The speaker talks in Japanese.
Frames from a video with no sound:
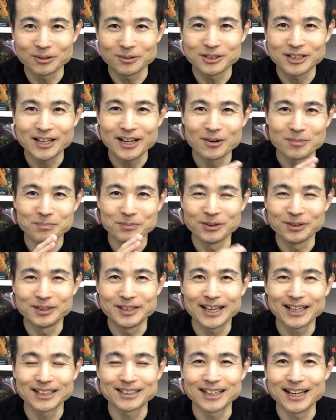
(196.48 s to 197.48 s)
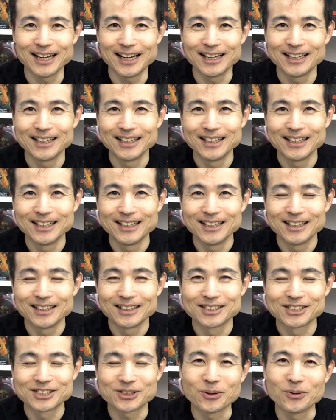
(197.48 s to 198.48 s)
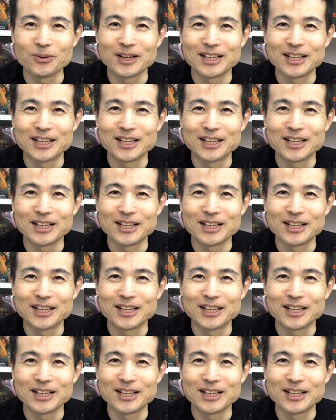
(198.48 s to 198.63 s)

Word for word: テロップの出方が昭和